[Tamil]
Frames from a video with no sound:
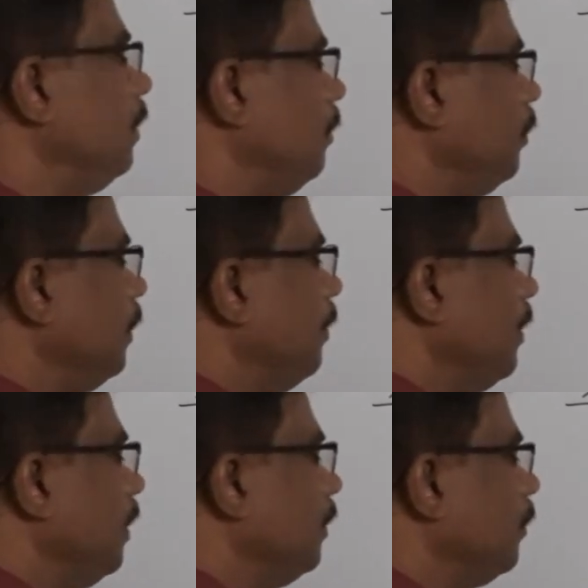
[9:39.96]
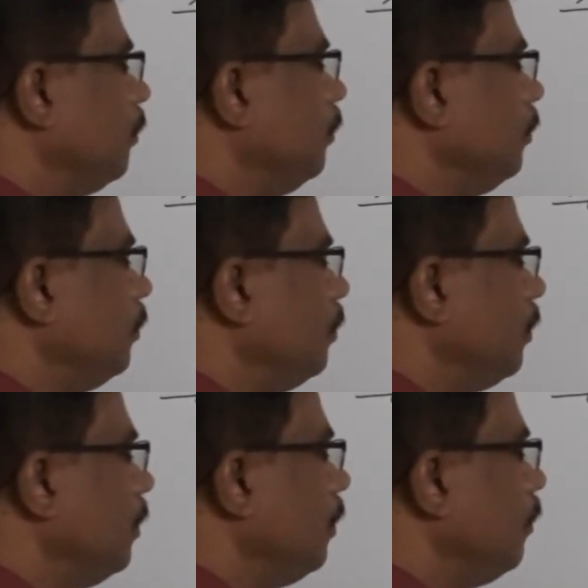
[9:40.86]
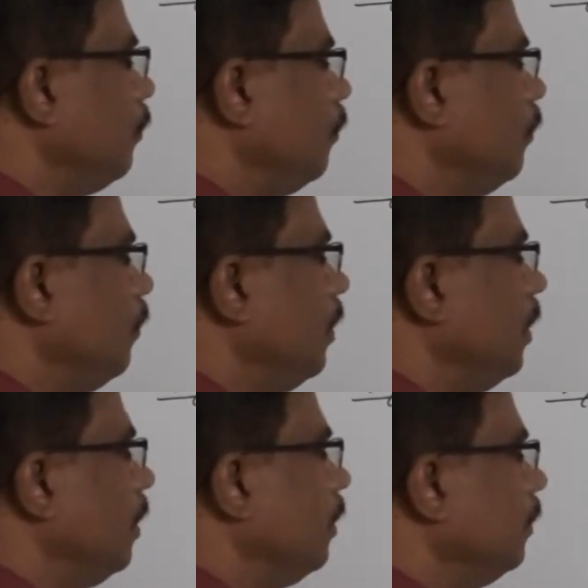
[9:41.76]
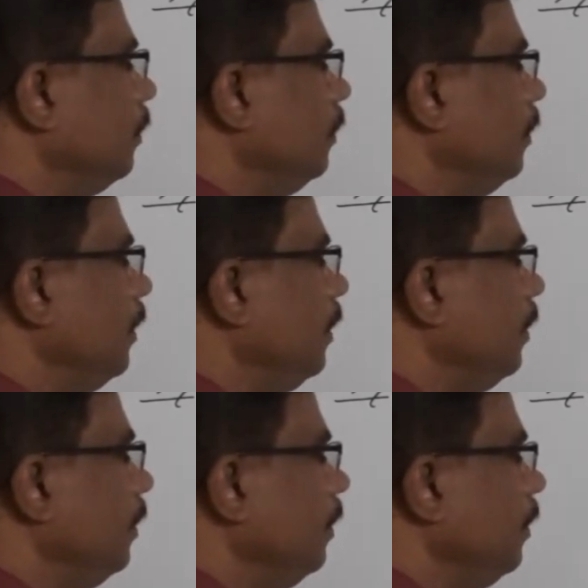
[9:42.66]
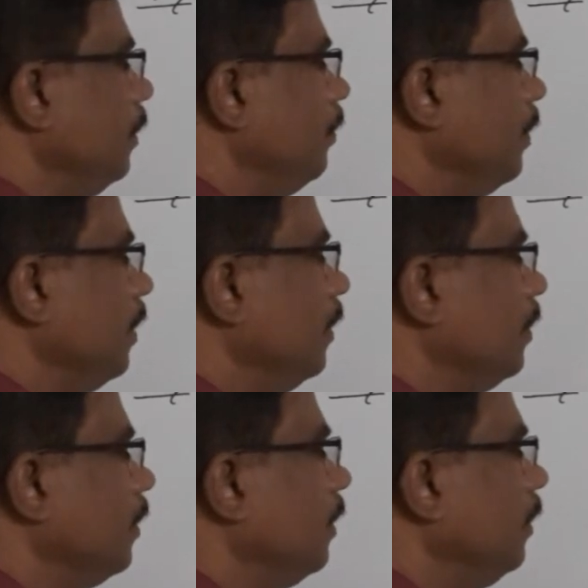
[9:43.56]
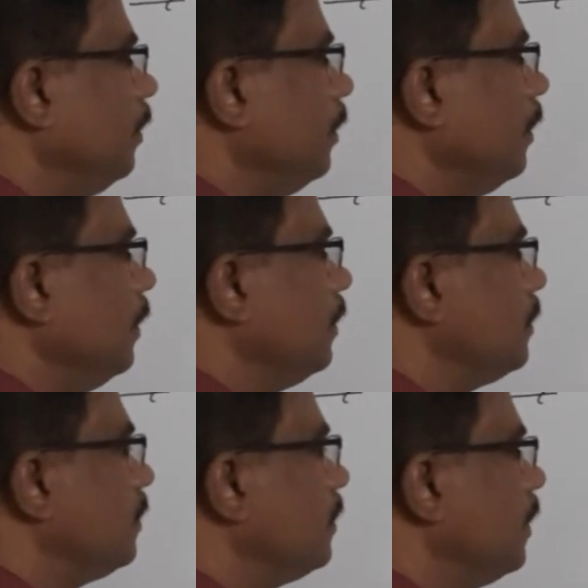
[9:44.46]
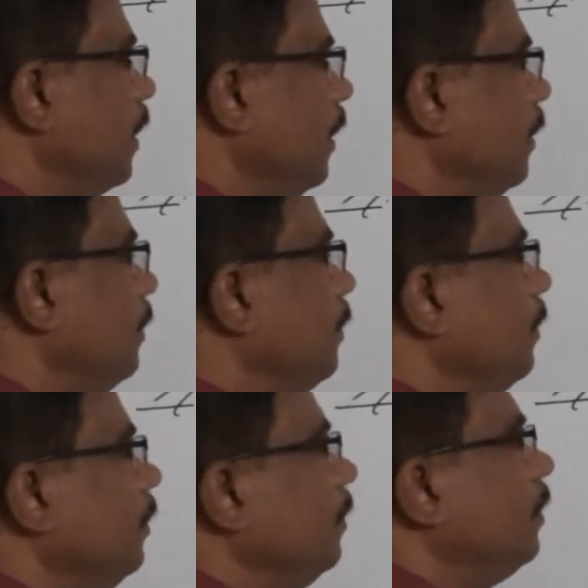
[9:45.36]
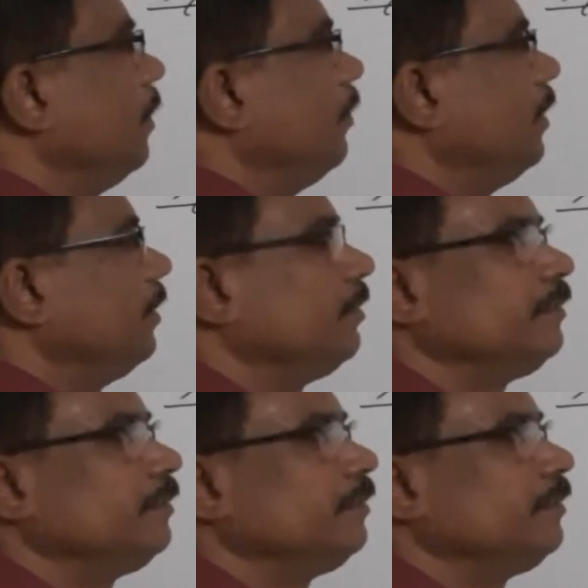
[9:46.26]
அப்போது எப்படி எழுதணும் வாந்தி இப்படி எழுதுனாதான் சரி இது தவறு